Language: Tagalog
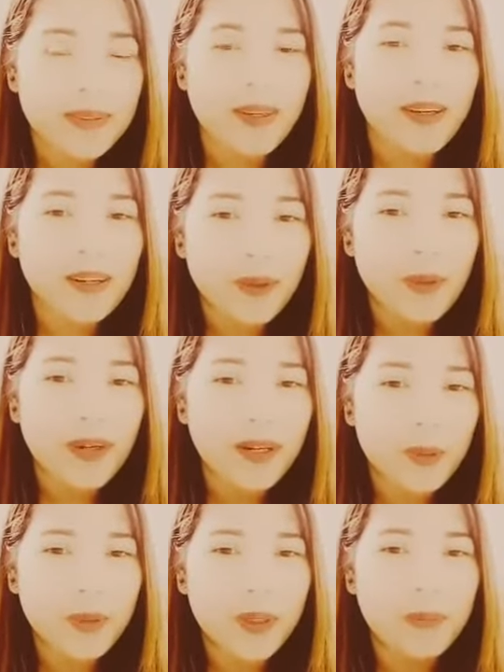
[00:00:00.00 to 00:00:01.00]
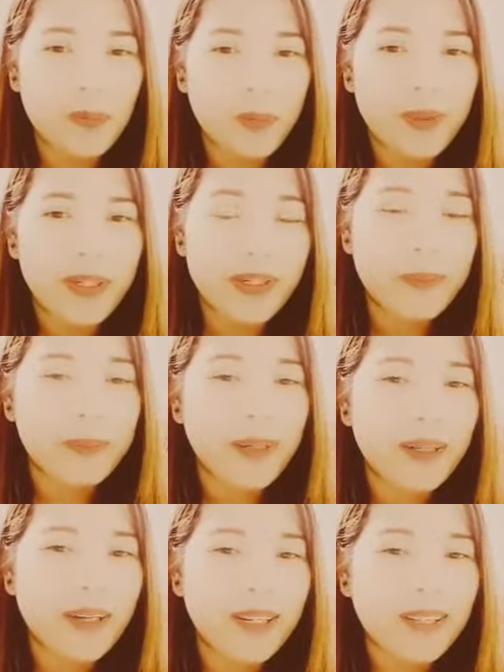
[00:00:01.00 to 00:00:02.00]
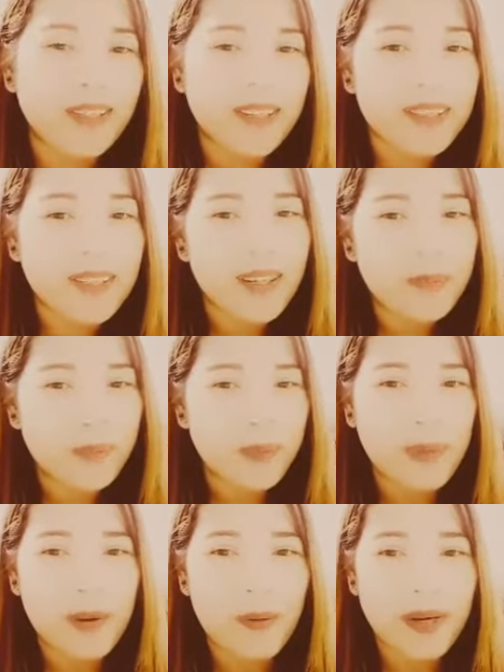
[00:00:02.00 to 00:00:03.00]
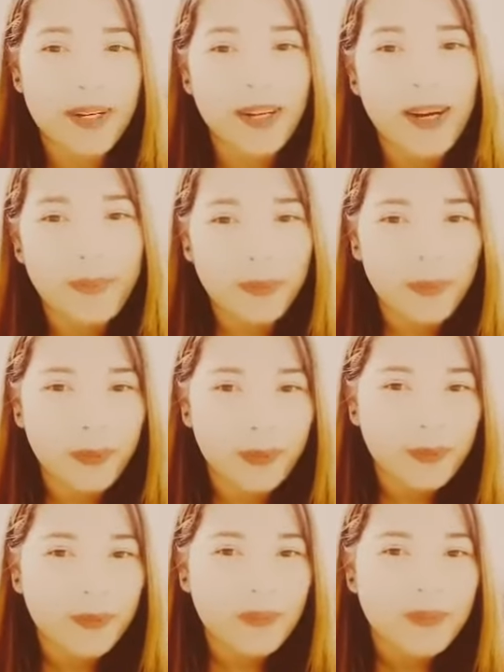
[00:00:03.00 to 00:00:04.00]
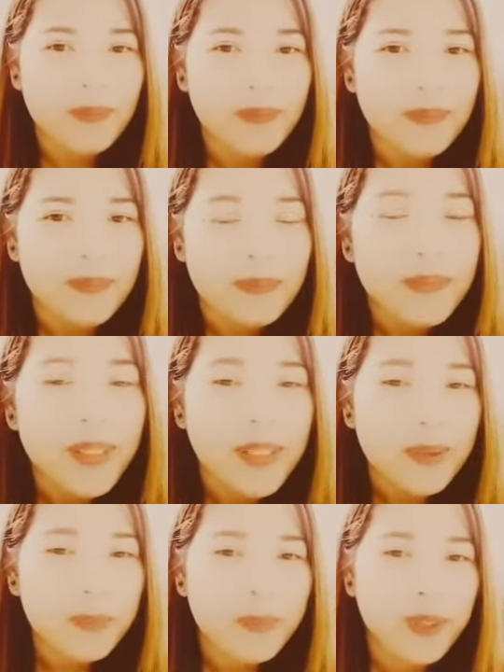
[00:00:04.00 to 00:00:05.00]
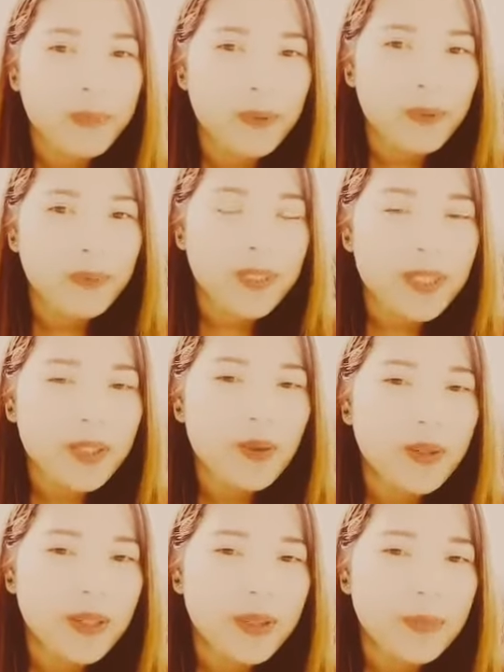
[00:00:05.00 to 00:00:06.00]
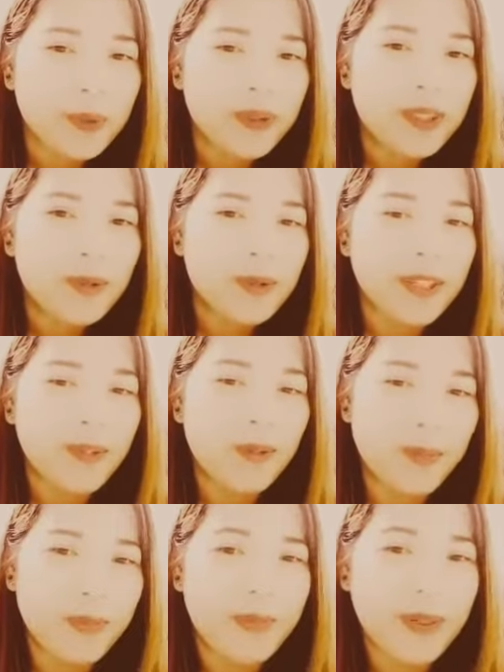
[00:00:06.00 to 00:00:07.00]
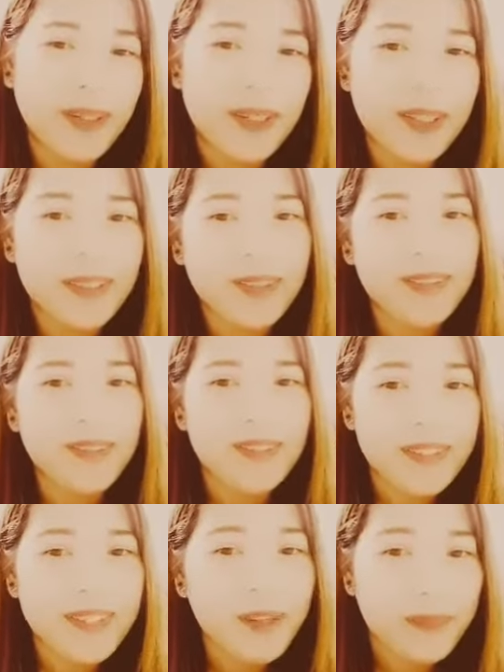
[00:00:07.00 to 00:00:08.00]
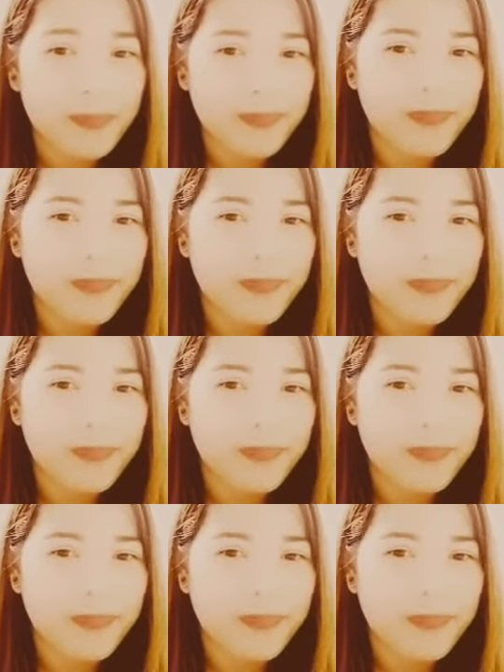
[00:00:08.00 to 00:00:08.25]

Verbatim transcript: sa araw-araw na bumili ng pagkain kasi nga po bawal nga po mahirap na po mas okay na po dito sa loob para safe